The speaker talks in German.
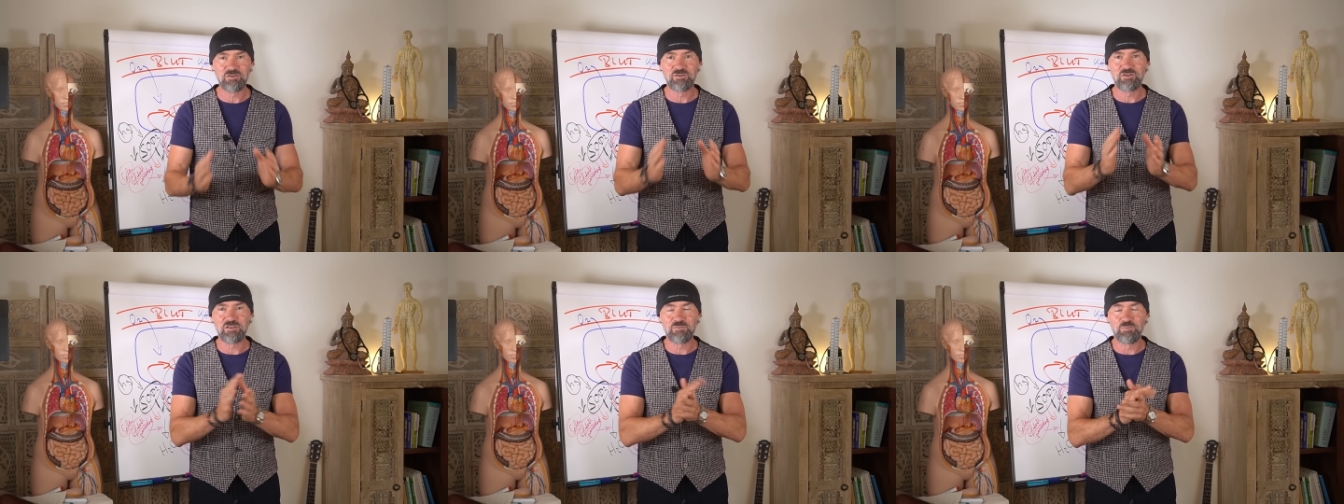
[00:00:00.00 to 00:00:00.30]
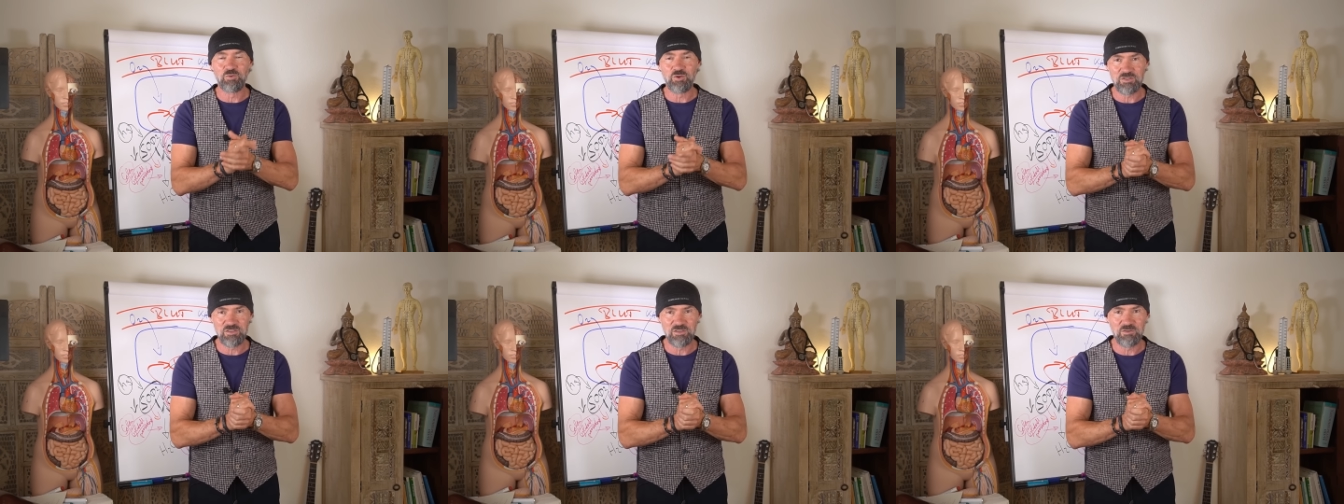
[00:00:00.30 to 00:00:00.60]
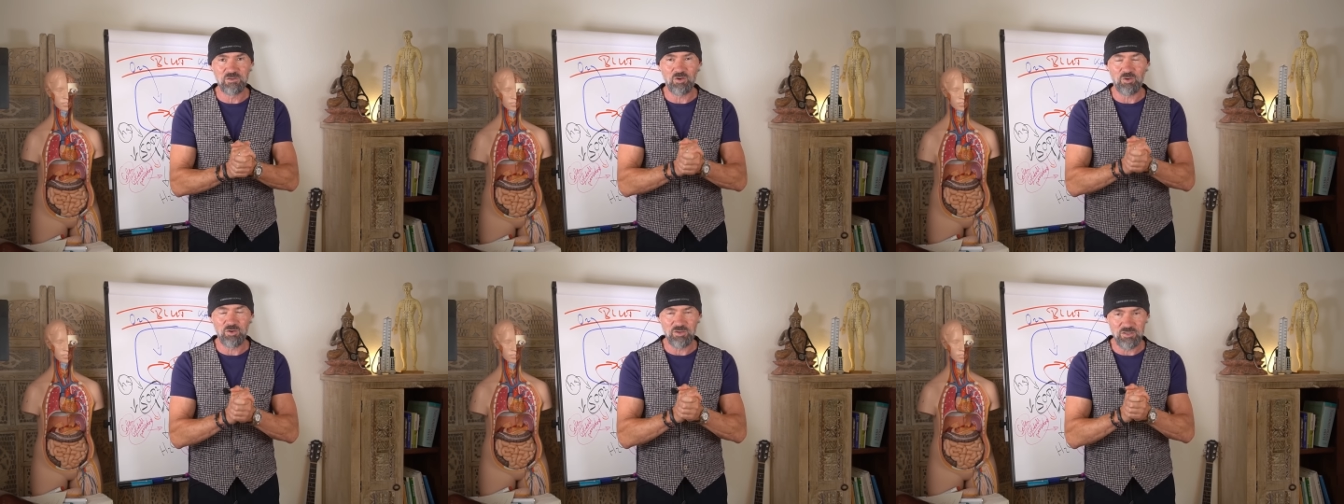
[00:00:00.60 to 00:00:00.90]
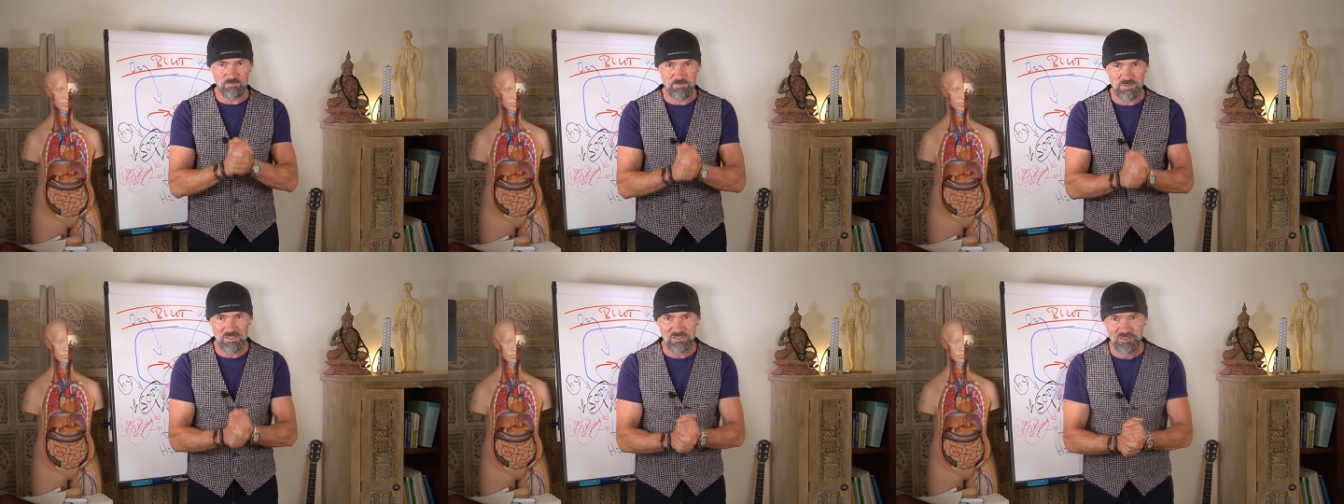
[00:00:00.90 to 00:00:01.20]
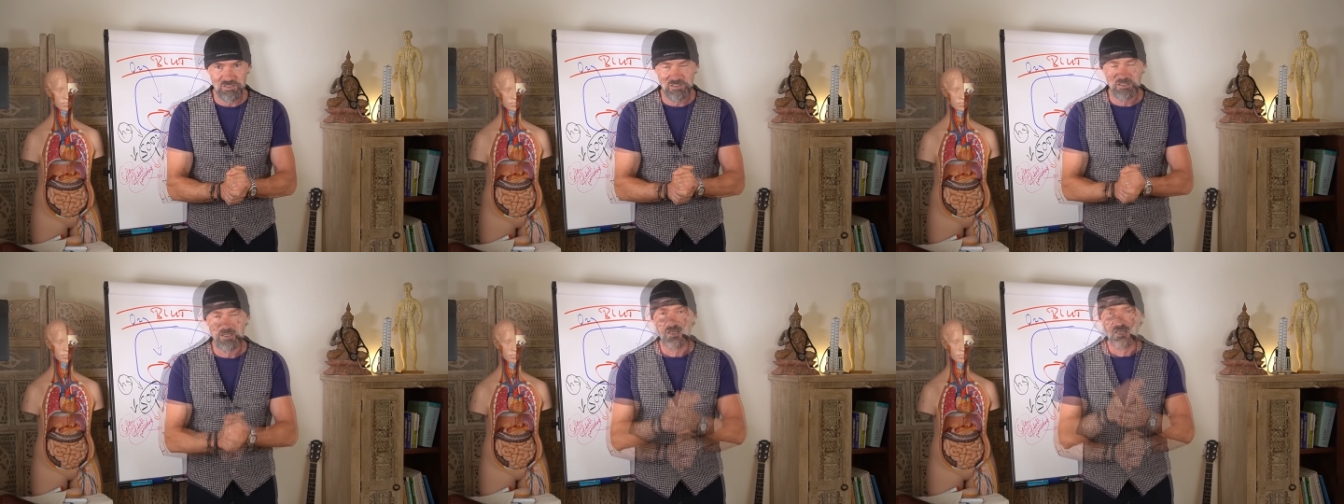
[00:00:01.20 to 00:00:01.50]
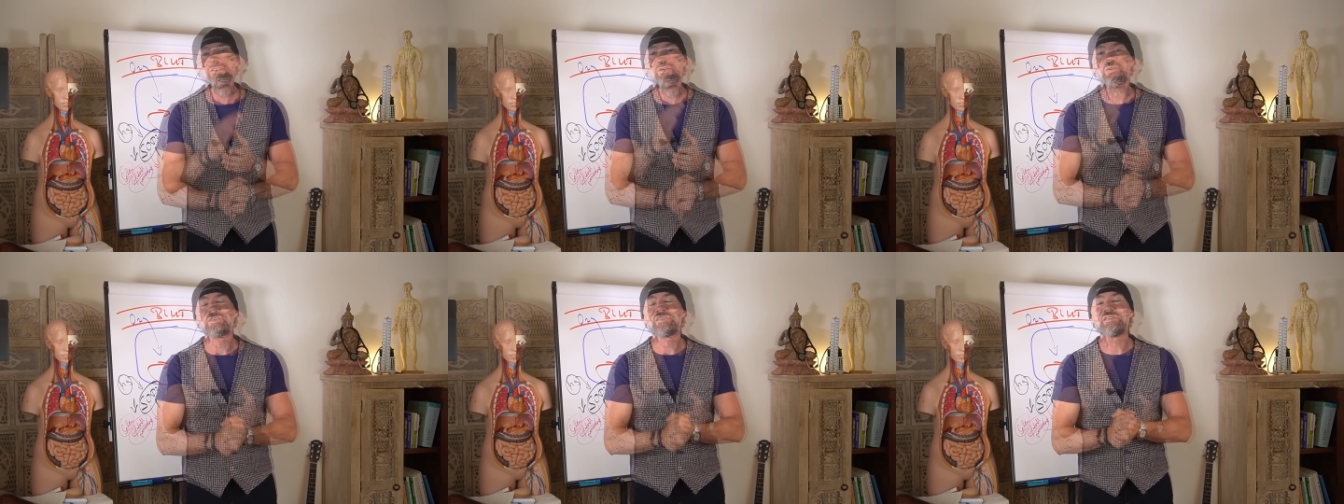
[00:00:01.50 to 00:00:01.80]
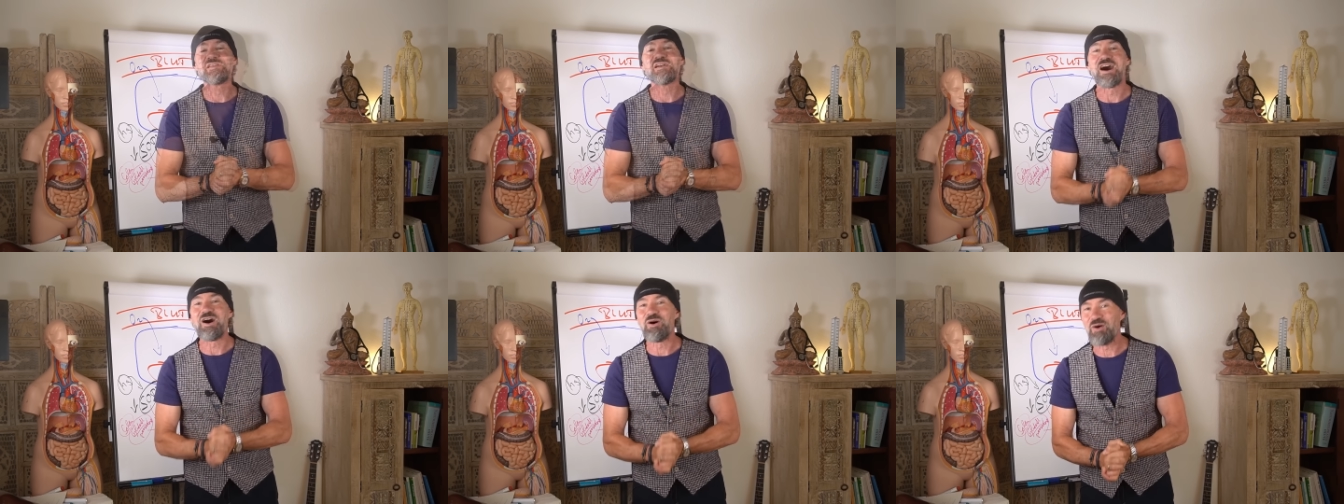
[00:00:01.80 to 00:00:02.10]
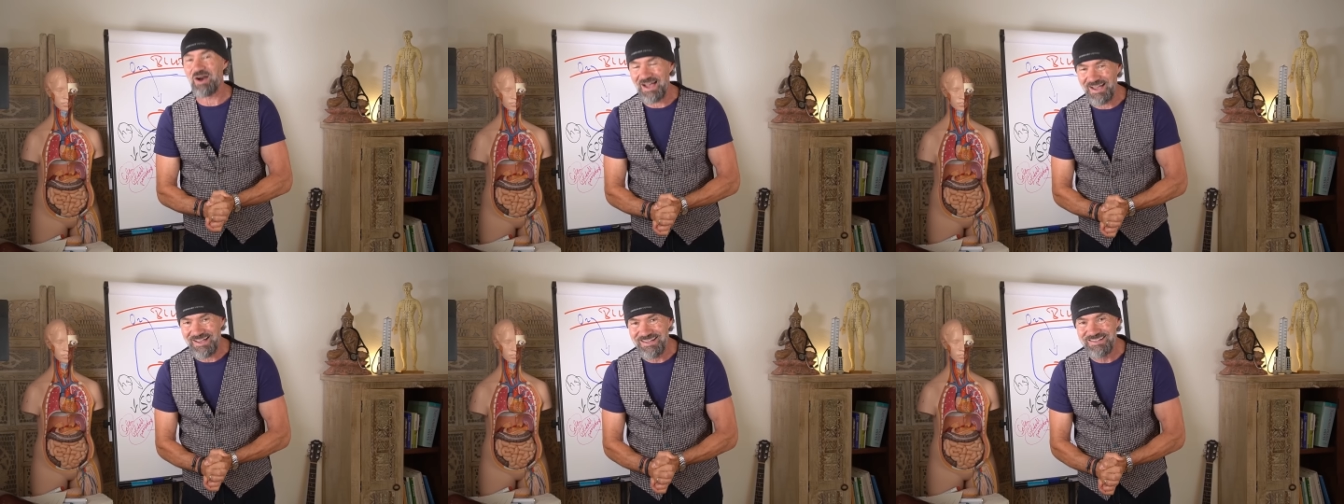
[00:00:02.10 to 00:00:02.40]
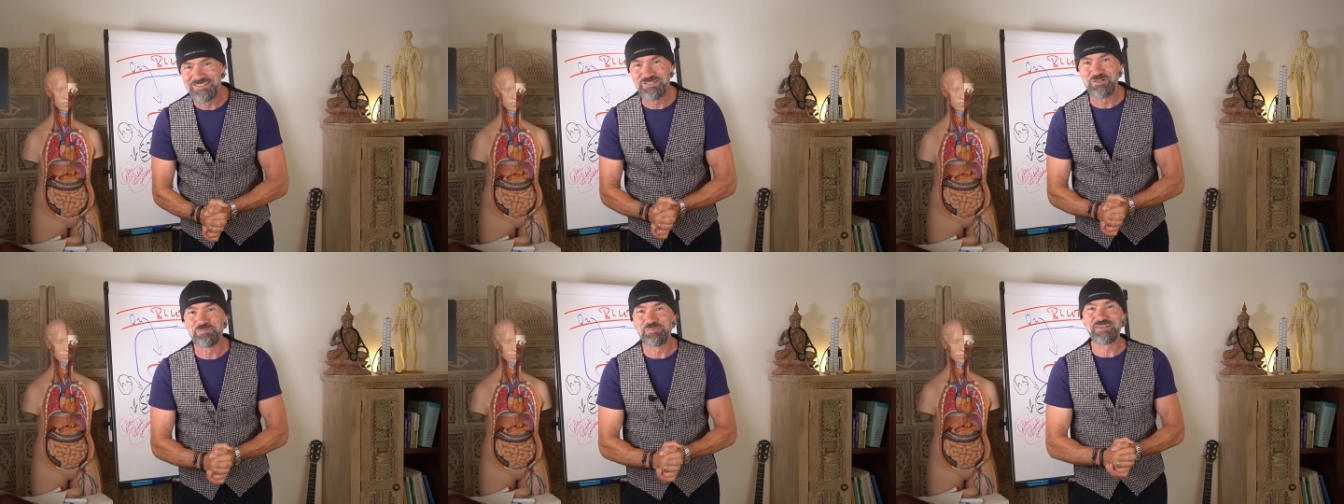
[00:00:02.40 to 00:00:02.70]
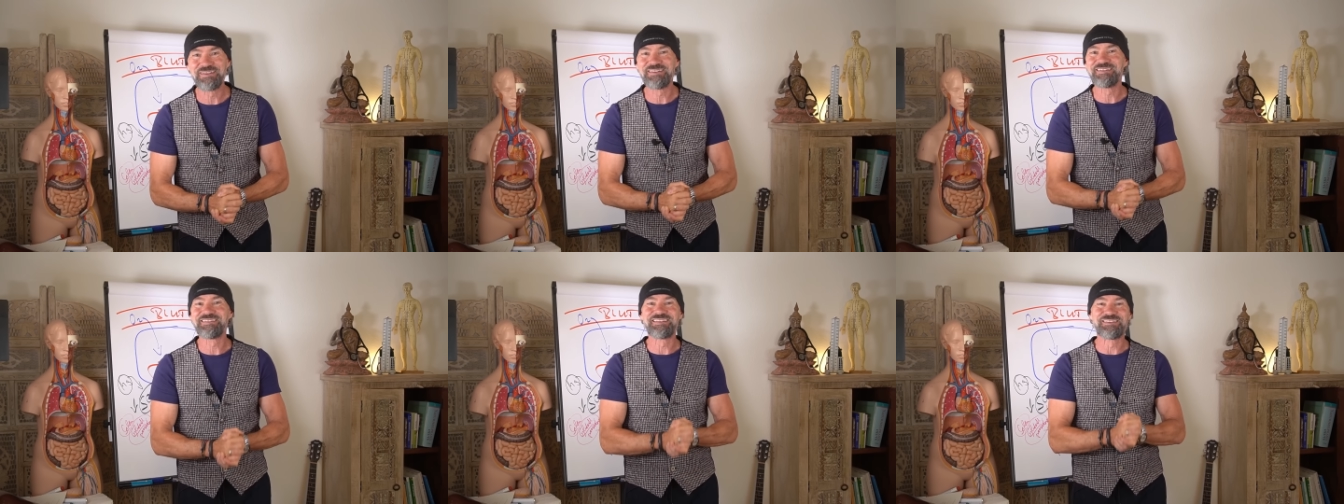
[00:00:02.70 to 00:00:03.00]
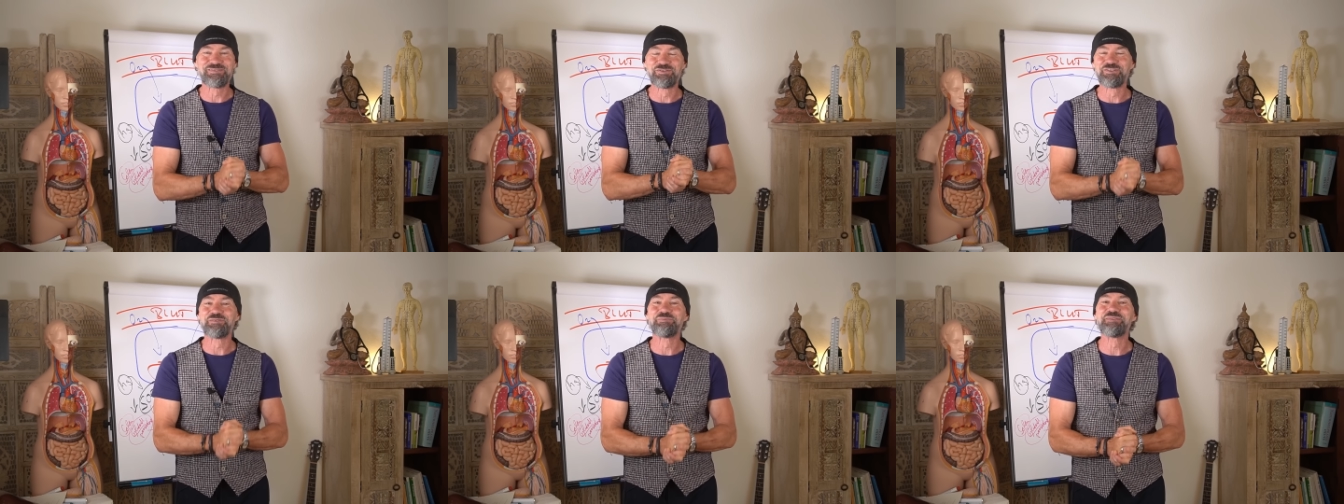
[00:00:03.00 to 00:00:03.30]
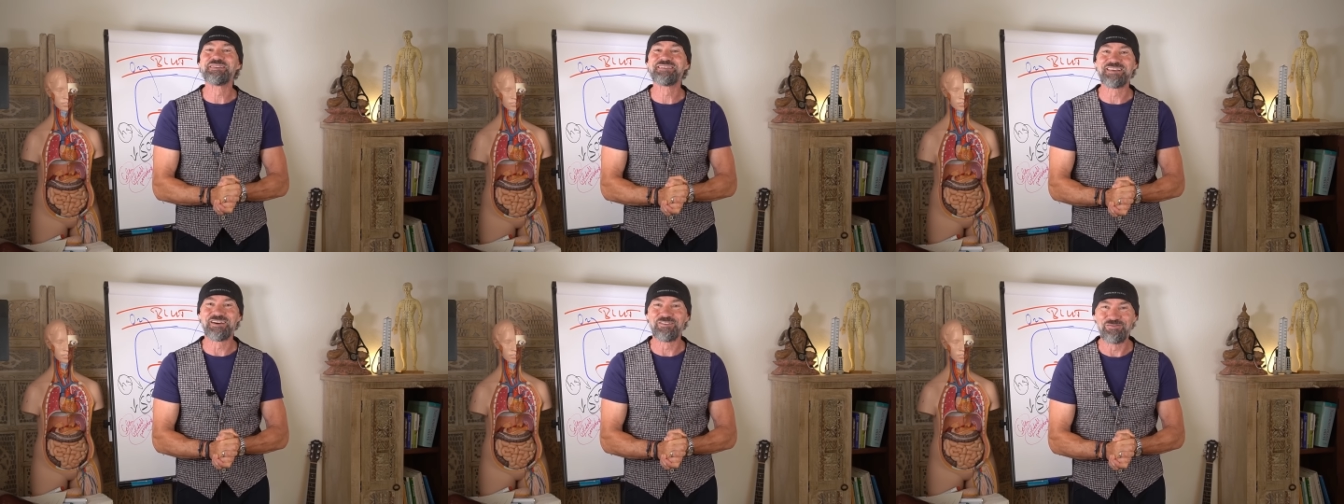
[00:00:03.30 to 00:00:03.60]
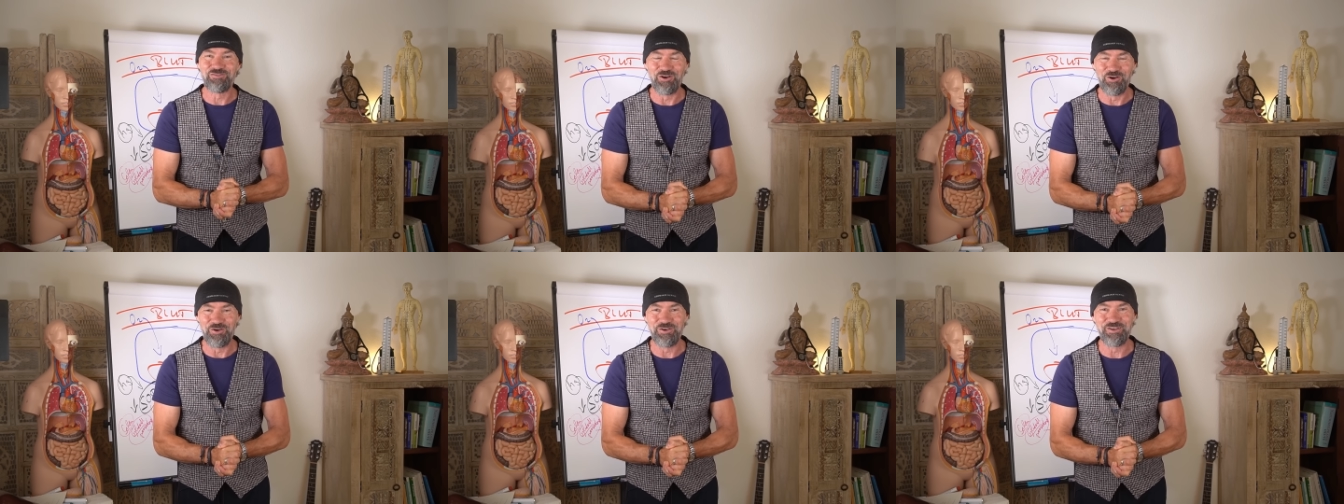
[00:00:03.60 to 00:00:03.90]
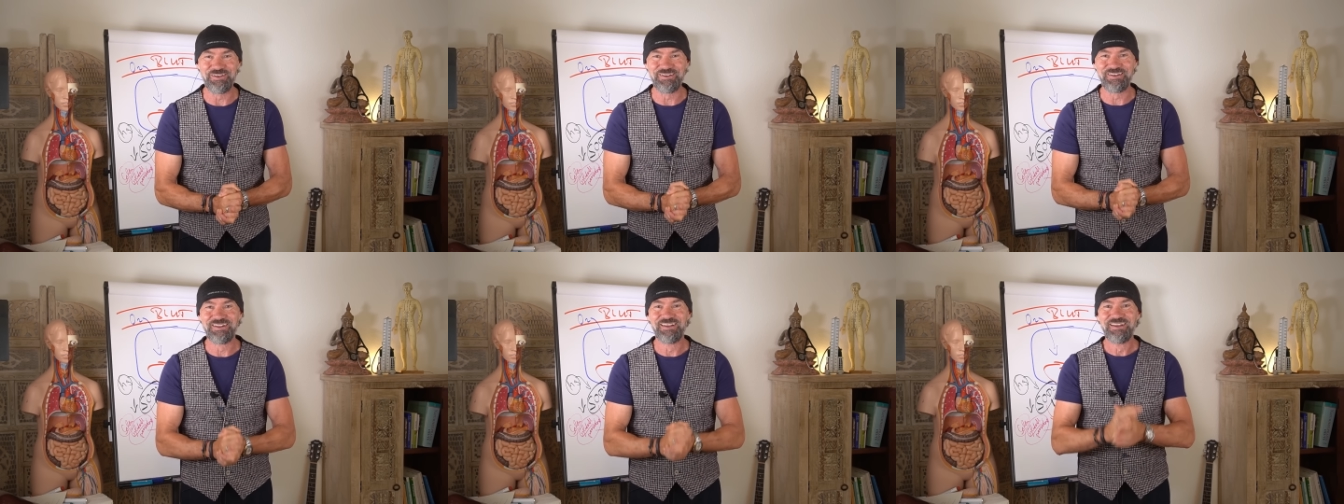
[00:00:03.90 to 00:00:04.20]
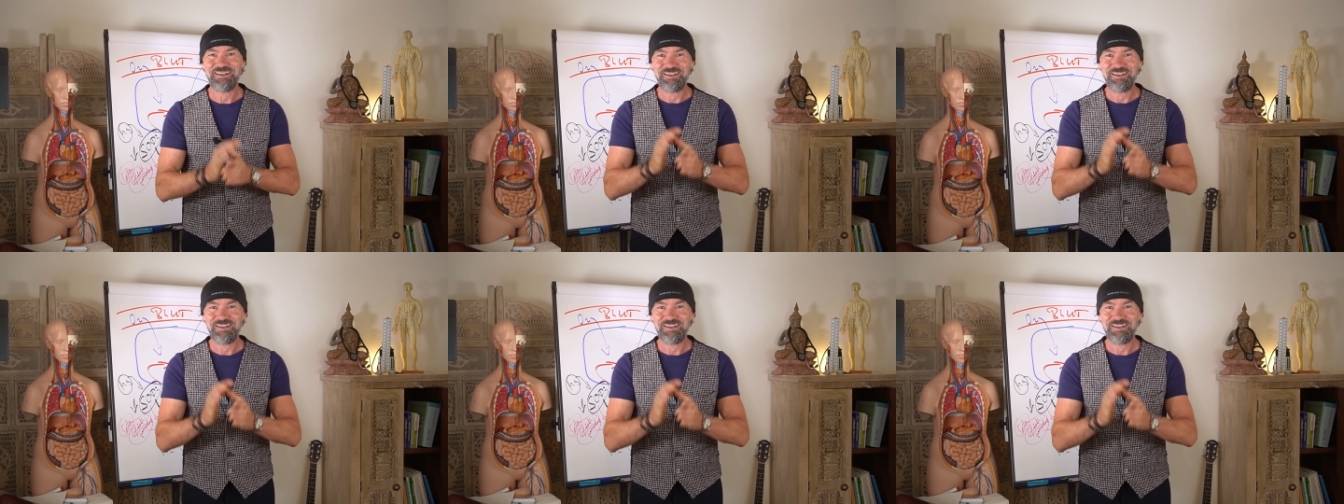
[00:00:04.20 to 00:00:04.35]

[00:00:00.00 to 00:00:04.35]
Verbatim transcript: Und ich möchte euch bitten, euch hier auch einzubringen. Das würde mich sehr freuen.